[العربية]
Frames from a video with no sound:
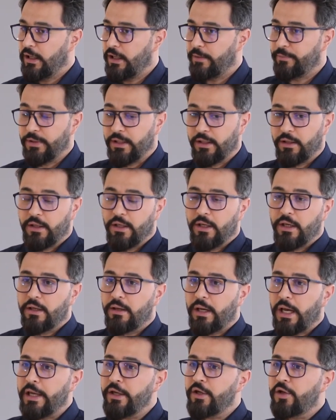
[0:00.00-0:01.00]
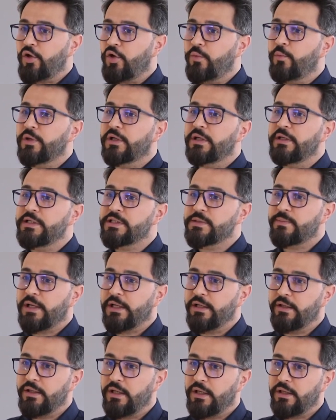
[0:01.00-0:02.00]
لابنه اي العمر
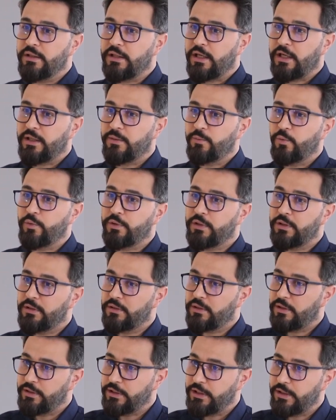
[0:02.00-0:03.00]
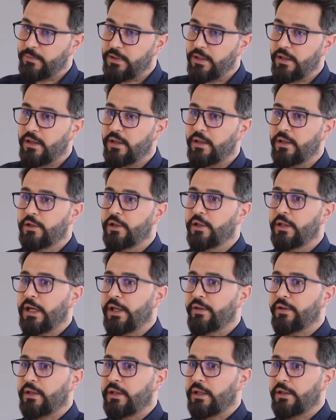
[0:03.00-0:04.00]
يسمح لنا ان احنا ممكن نجيب
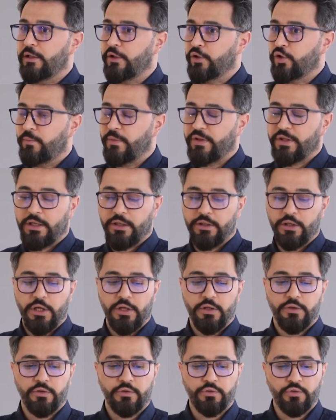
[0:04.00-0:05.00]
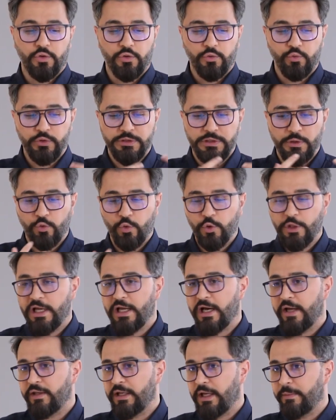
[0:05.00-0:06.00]
لكم مثلا دكتور وتسوي
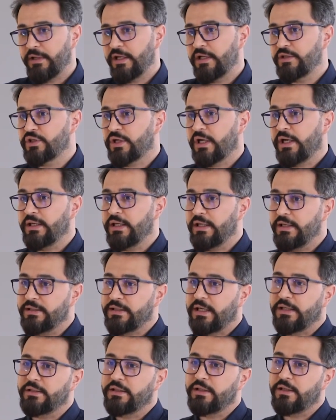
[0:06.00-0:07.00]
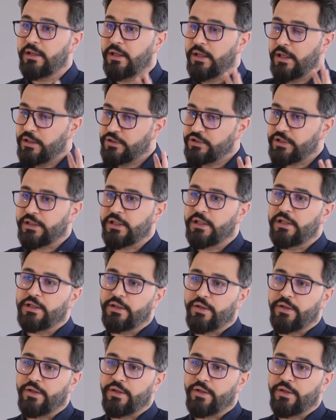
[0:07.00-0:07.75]
له هذه العمليه الجراحيه لتعديل شكل